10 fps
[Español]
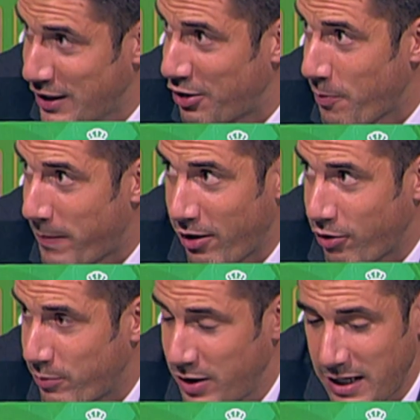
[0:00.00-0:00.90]
tanto en parado
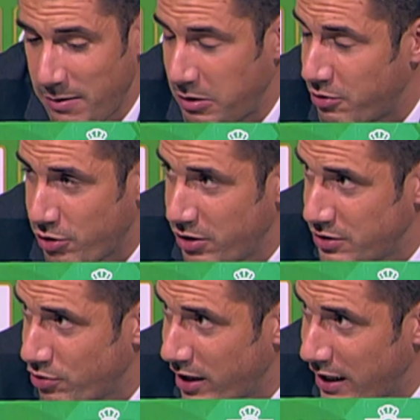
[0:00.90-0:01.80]
como en dinámico, entonces
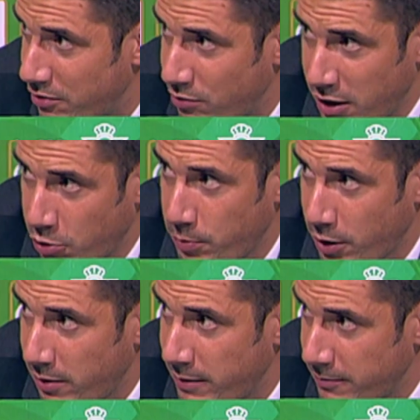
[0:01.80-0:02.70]
no hay, no hay ningún
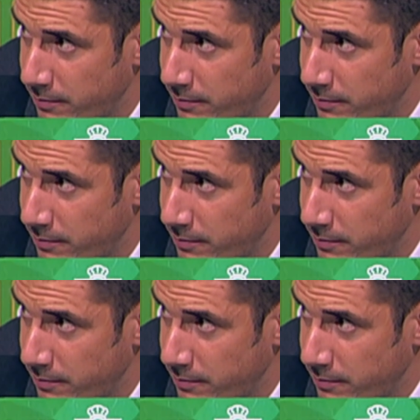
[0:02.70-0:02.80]
problema.